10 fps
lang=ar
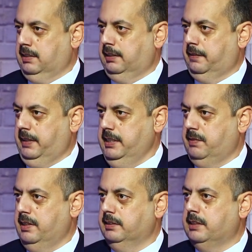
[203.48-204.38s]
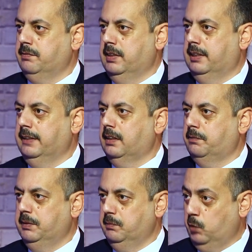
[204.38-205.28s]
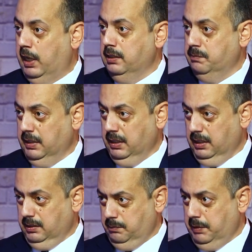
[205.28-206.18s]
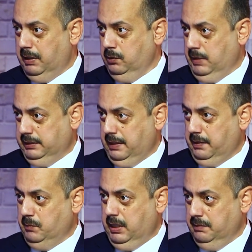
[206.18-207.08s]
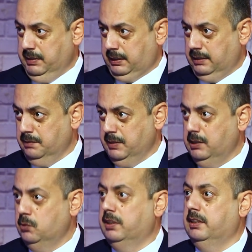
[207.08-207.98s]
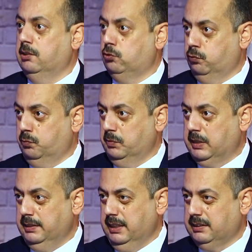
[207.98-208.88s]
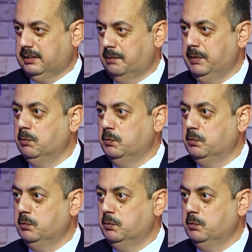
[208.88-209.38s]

صارت ضعيفه يعني كيف انا اثق بمعلم بمعلومات هذا المعلم اللي يقدمها لي وانا اشوف امكانياته الرقميه مو